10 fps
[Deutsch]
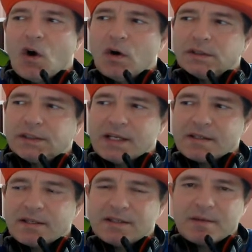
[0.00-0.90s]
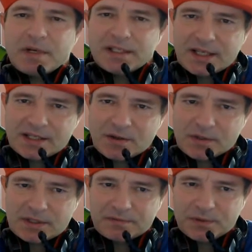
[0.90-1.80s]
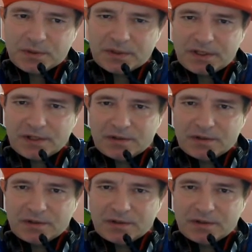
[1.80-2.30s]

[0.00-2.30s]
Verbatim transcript: Und gestern ist der Matthias rausgeflogen.